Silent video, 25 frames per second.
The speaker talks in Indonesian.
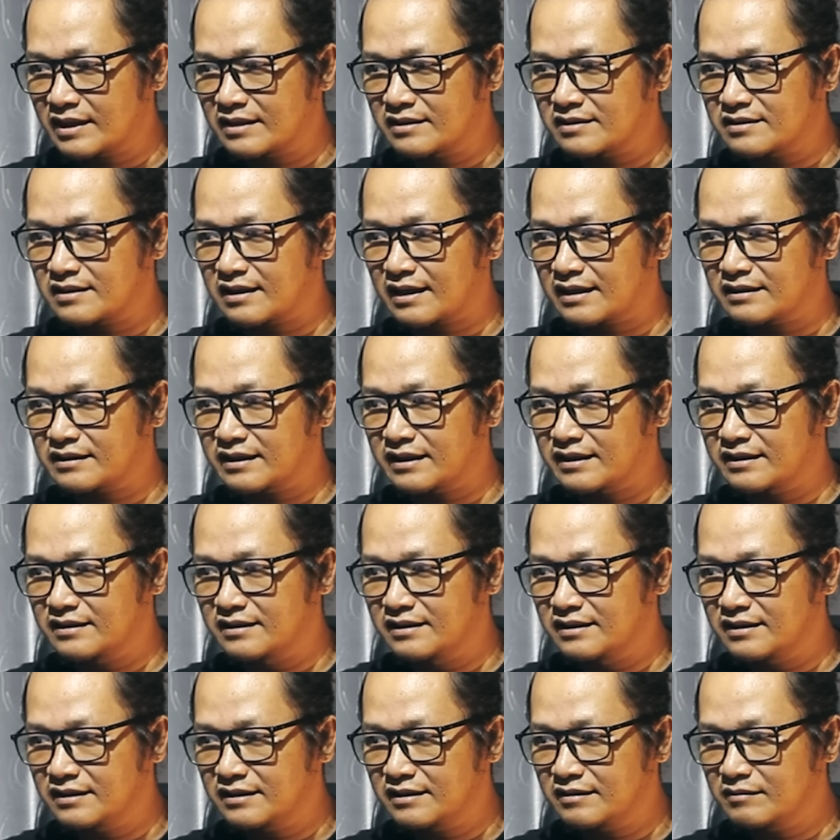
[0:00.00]

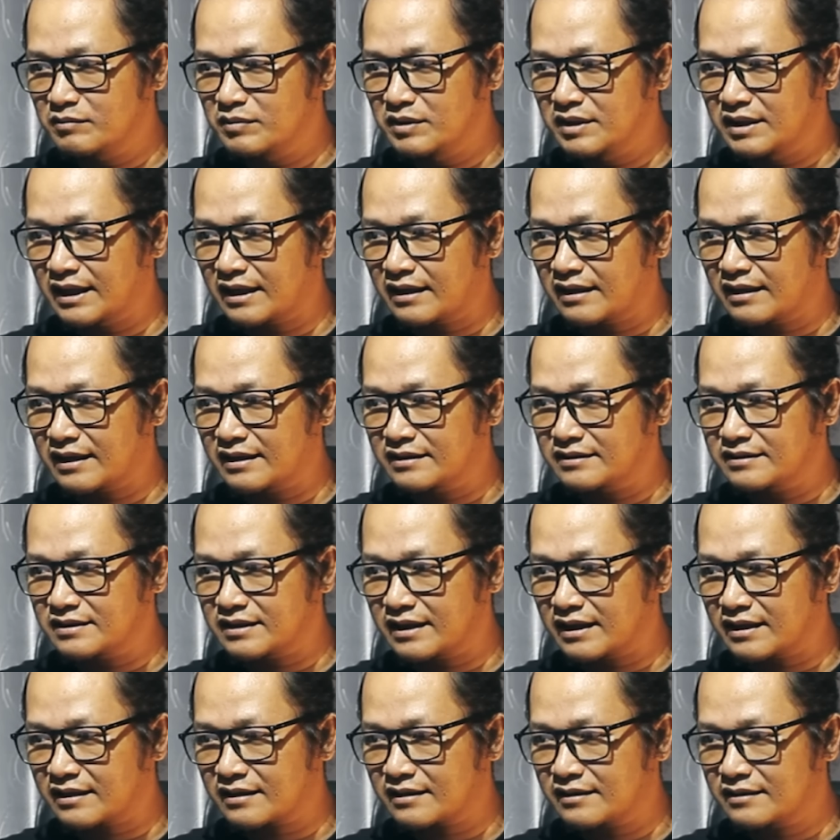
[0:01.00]
strategi biar
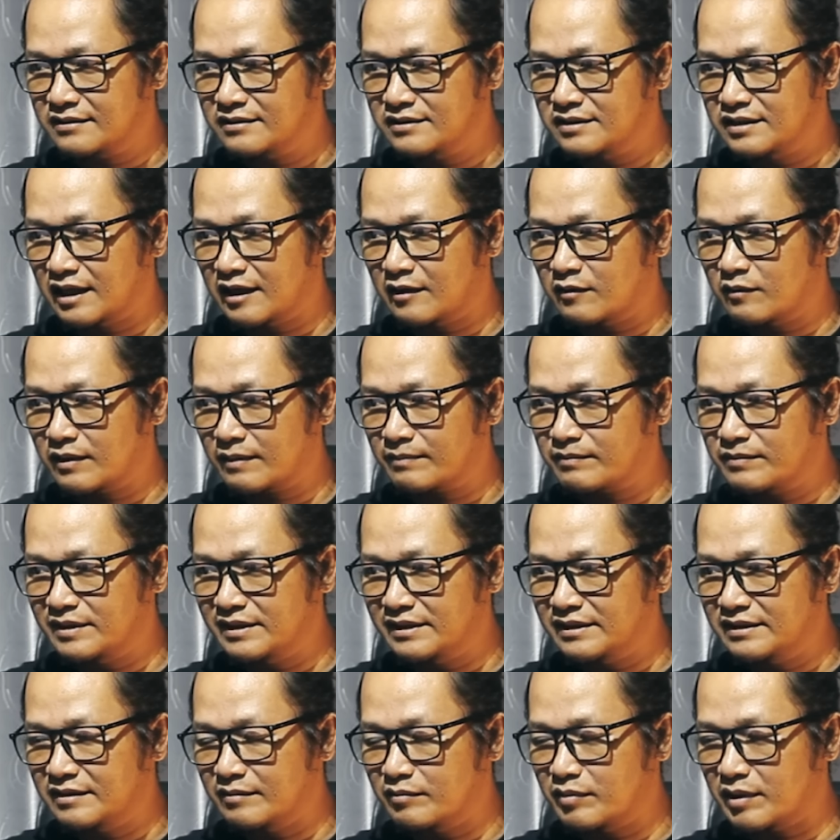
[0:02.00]
lancar jawab
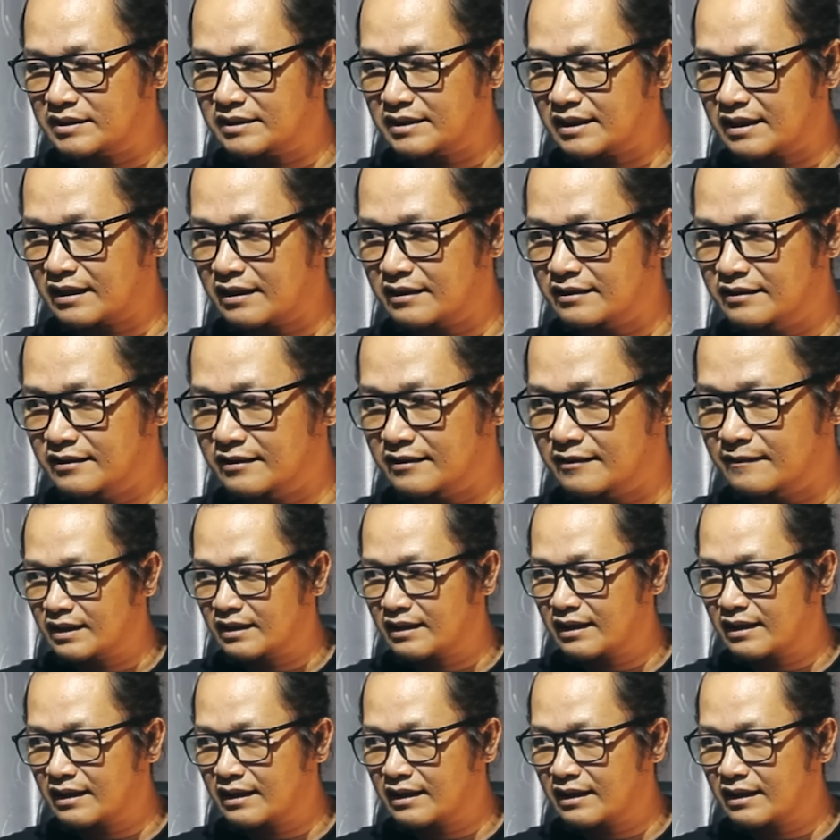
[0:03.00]
di debat terakhir.